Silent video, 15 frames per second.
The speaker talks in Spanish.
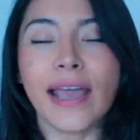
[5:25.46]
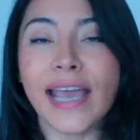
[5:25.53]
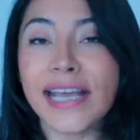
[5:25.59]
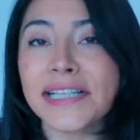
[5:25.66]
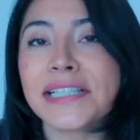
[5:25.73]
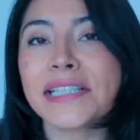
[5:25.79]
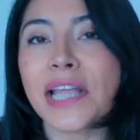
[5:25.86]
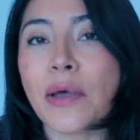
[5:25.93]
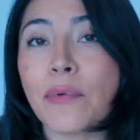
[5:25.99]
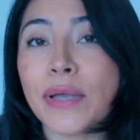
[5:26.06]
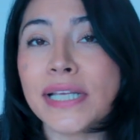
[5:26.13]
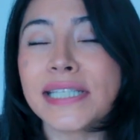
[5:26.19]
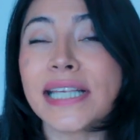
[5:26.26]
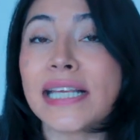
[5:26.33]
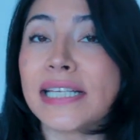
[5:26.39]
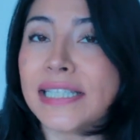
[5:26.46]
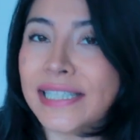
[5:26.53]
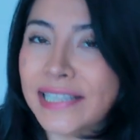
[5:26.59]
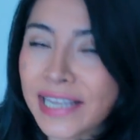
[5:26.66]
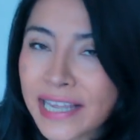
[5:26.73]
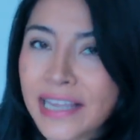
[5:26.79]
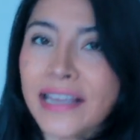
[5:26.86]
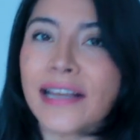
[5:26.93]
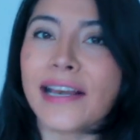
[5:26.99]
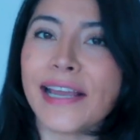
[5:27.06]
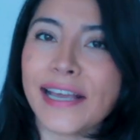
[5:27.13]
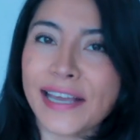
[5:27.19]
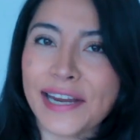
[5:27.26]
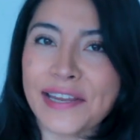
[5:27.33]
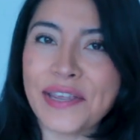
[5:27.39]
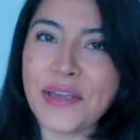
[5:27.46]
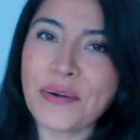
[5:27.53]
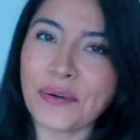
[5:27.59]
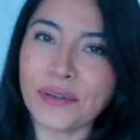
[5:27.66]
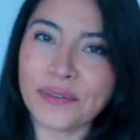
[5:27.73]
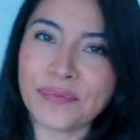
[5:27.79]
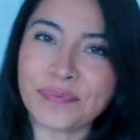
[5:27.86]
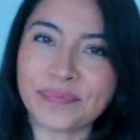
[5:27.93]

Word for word: Esta vez sí le creyeron.